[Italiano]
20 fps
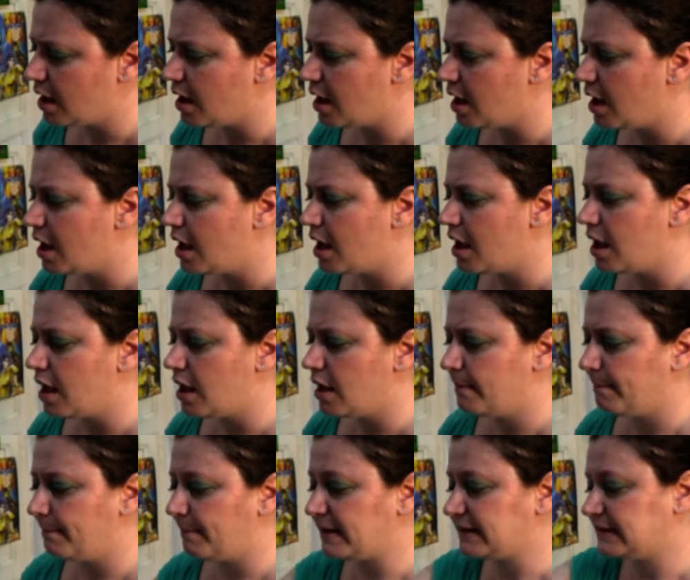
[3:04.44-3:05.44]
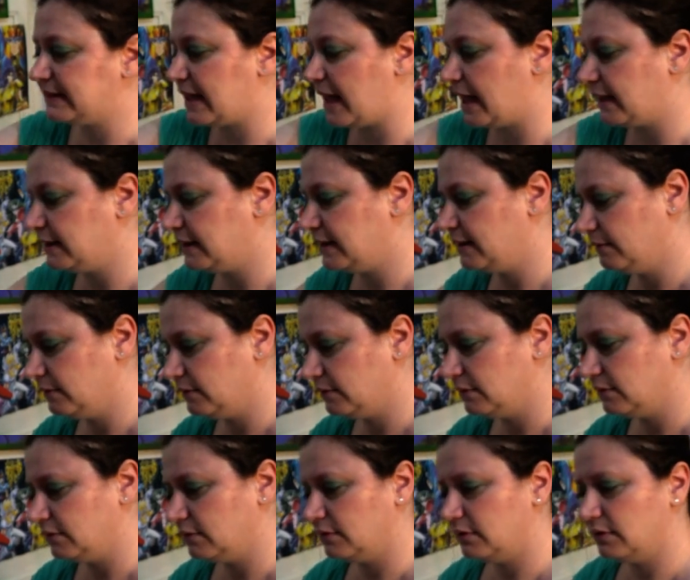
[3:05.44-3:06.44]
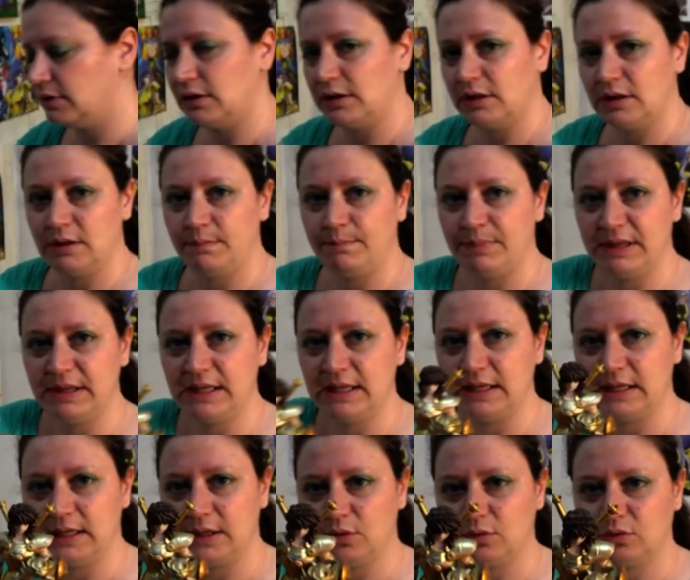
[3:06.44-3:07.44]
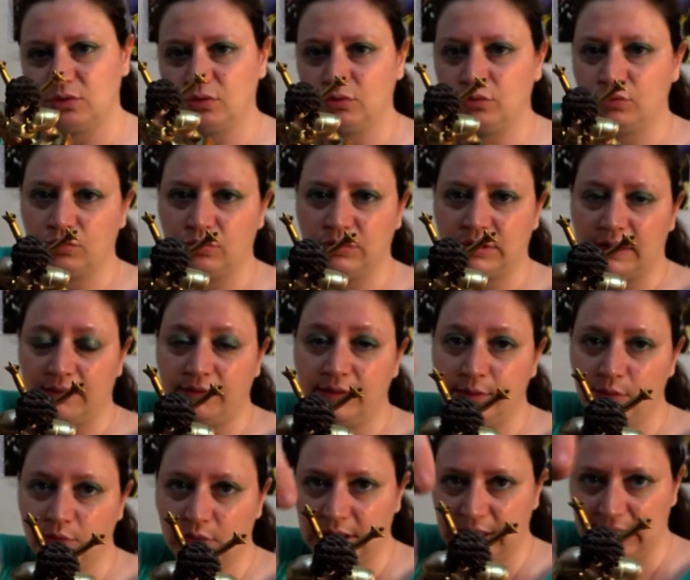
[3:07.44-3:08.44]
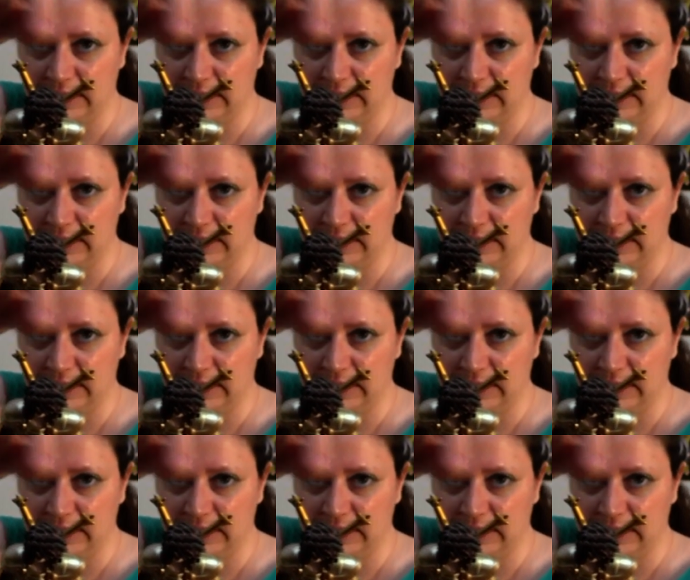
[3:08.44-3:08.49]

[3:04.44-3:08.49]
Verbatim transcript: eh, passate il pennellino su tutta la figura